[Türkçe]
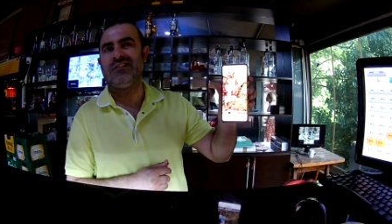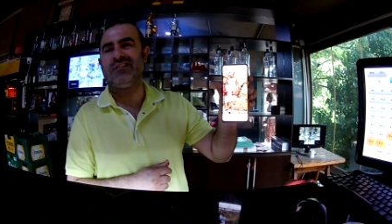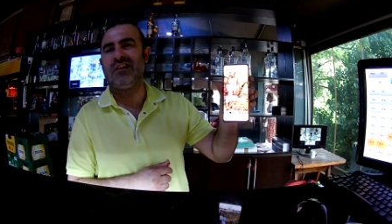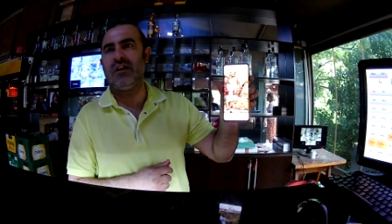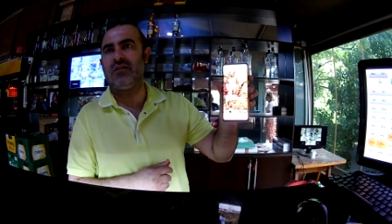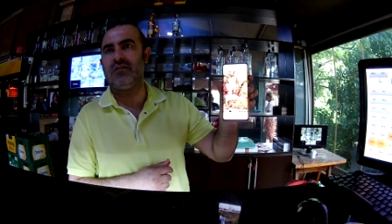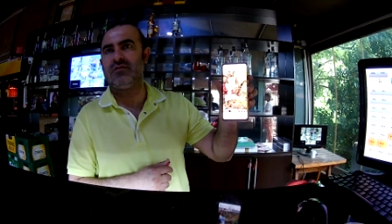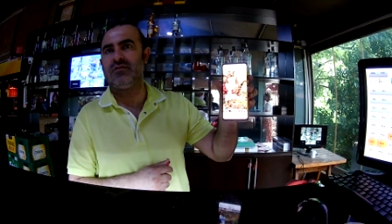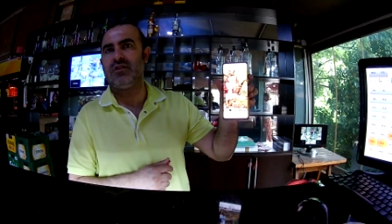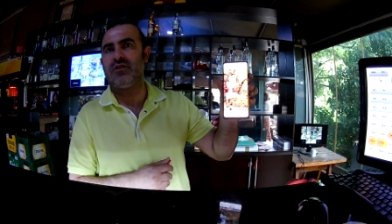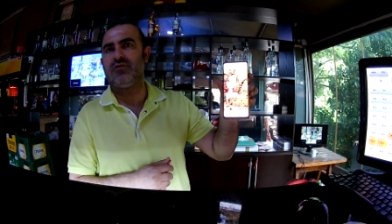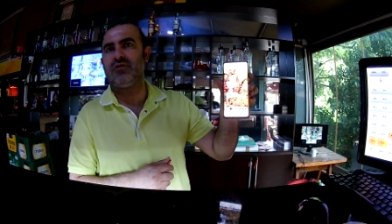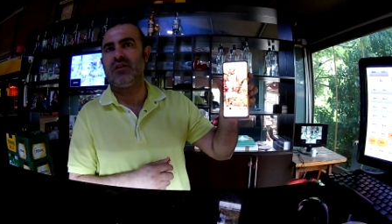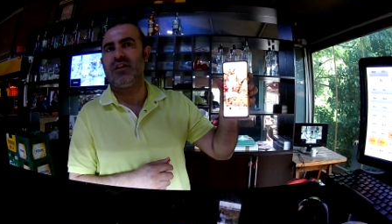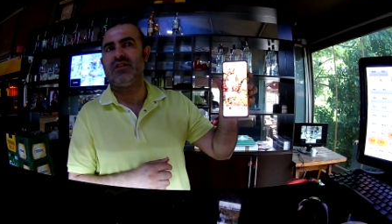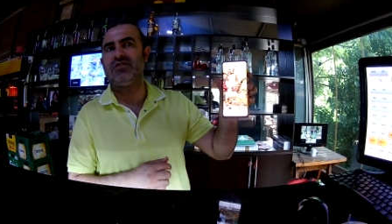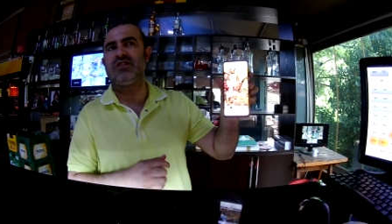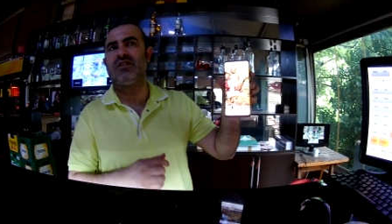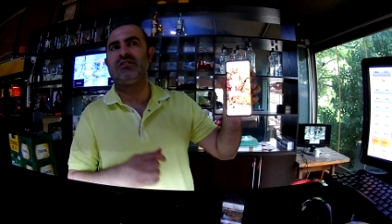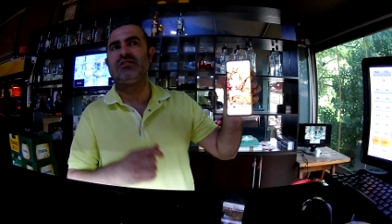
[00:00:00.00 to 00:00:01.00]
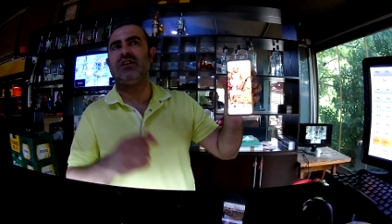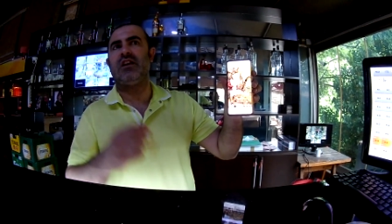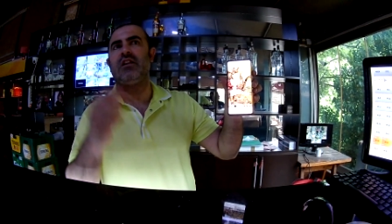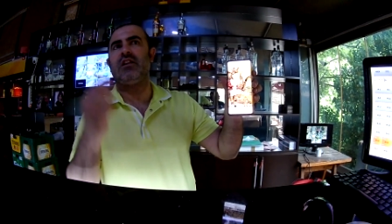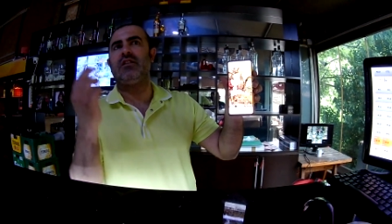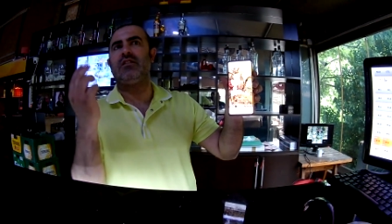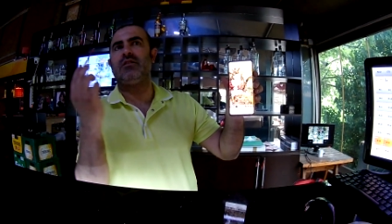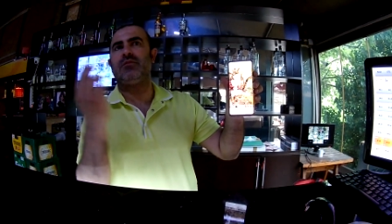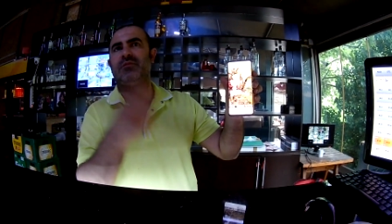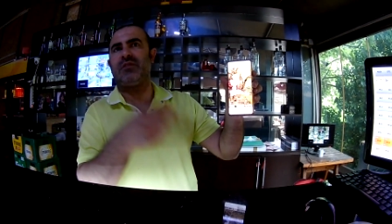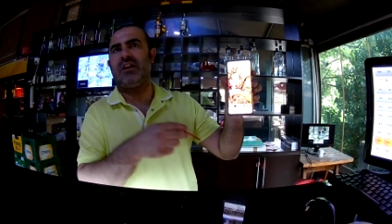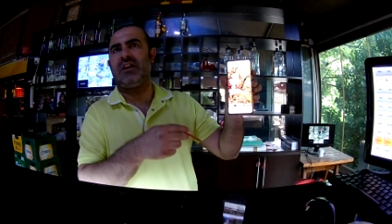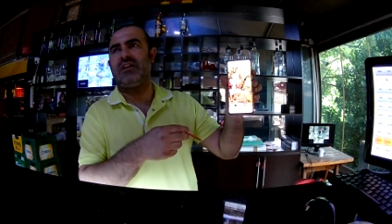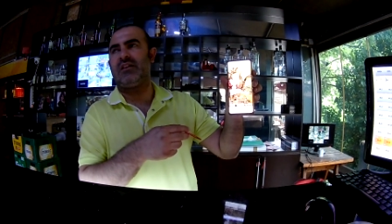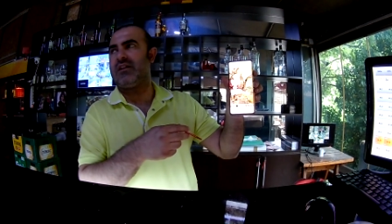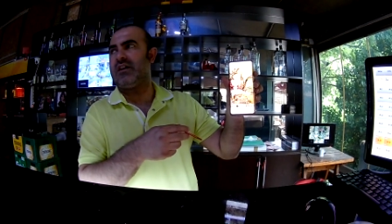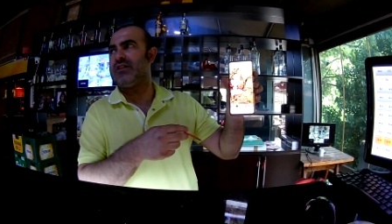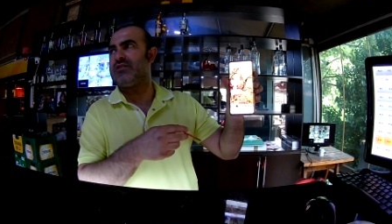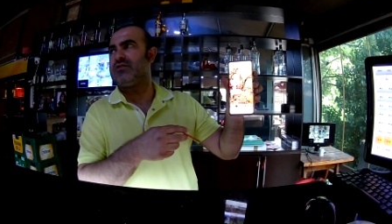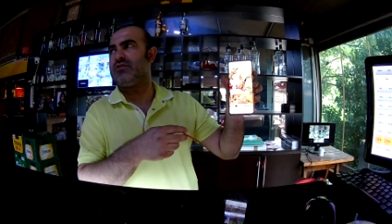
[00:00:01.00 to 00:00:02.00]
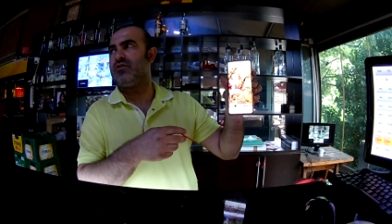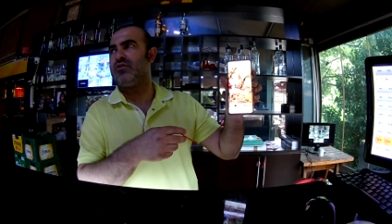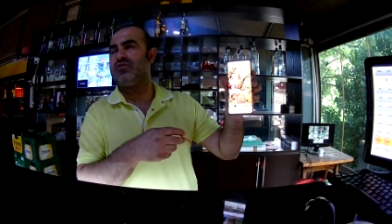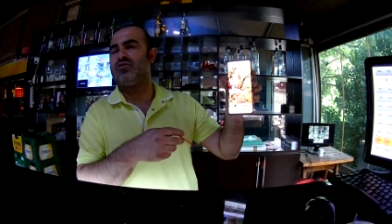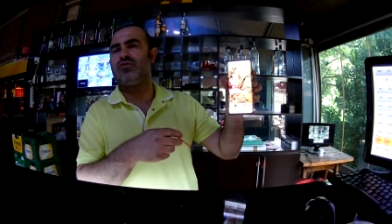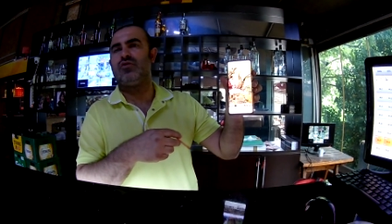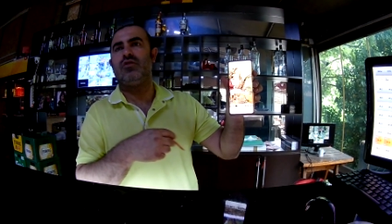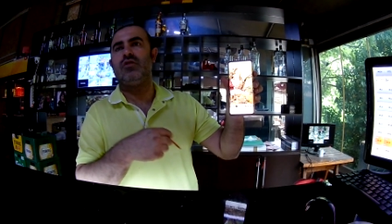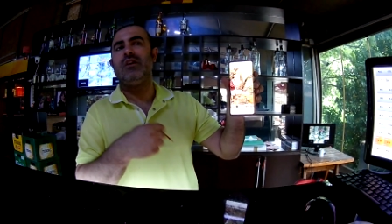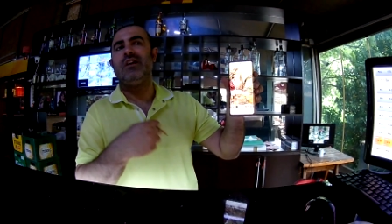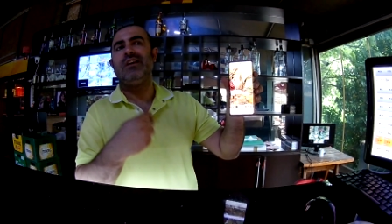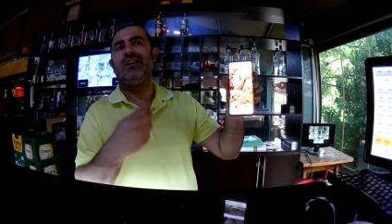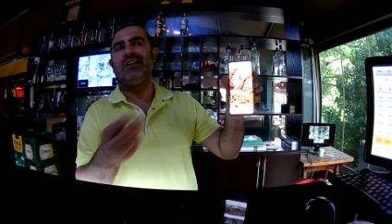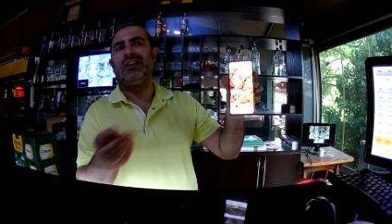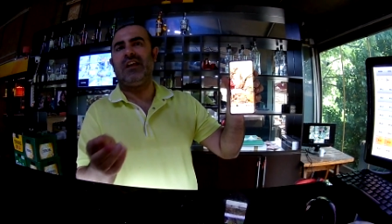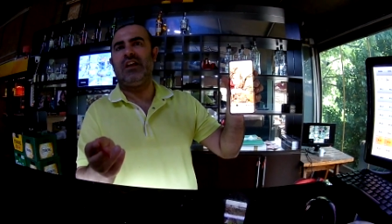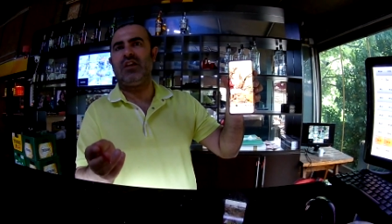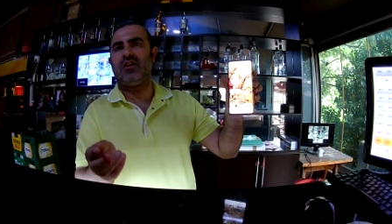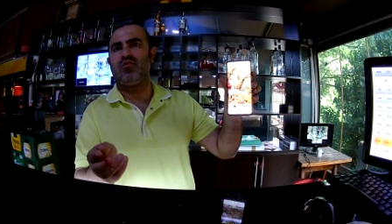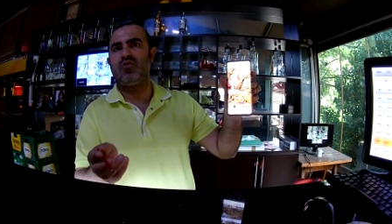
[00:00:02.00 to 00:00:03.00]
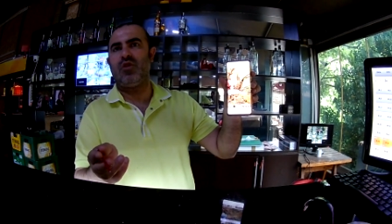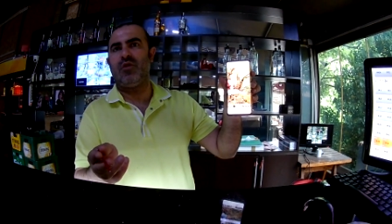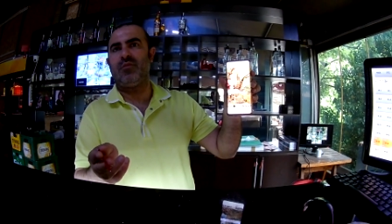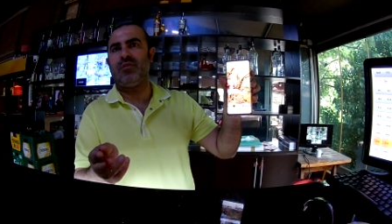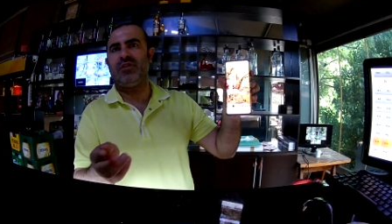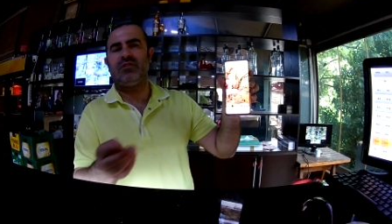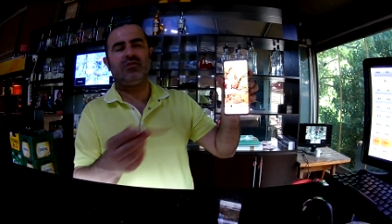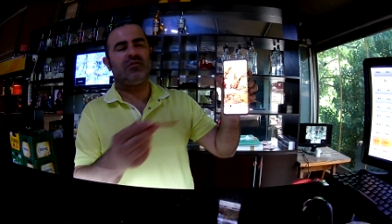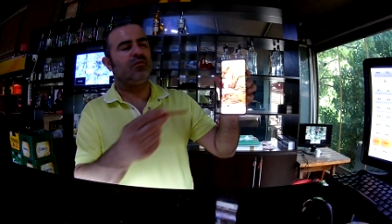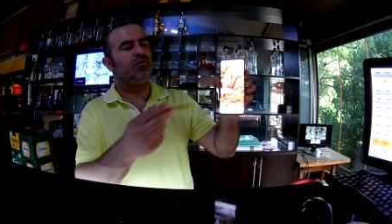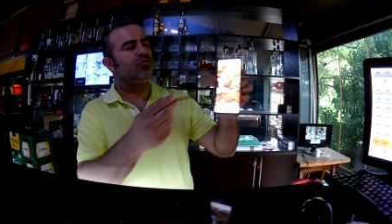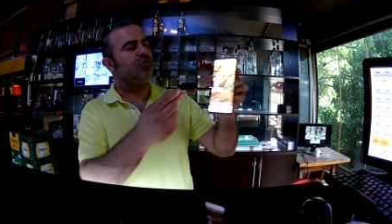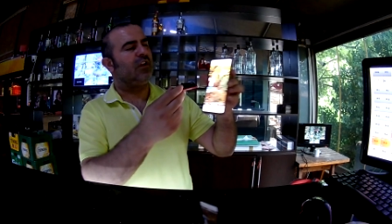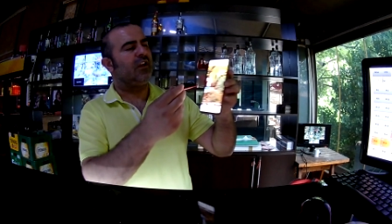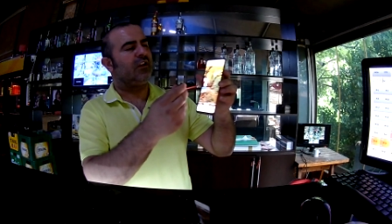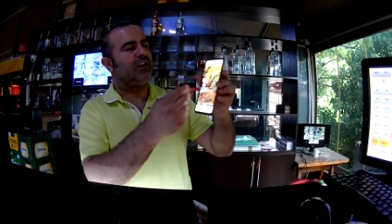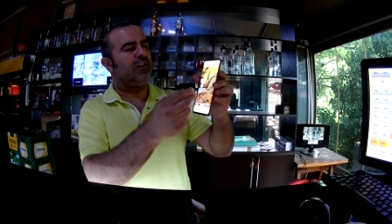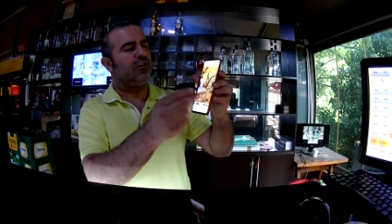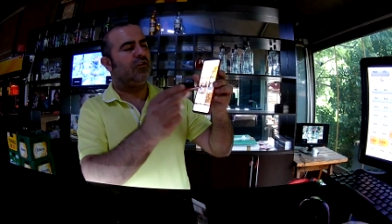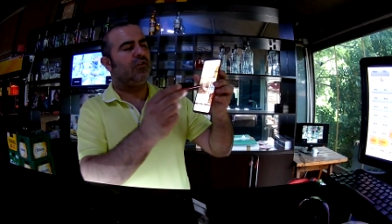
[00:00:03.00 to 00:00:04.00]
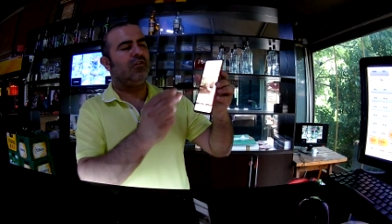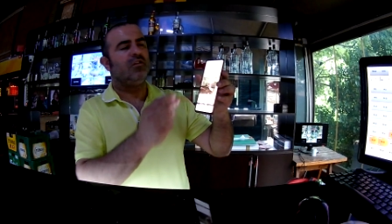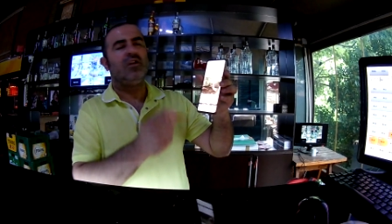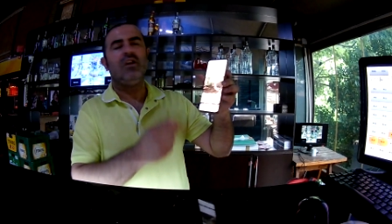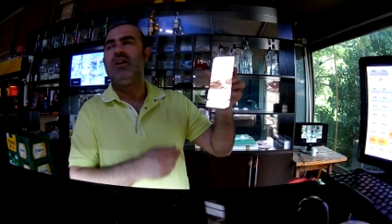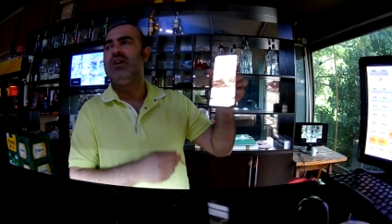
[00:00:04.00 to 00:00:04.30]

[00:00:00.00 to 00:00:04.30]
Tanrı tarafından cezalandırıp geyik ağacına uçuyor. Geyik muhabbeti de buradan geliyor.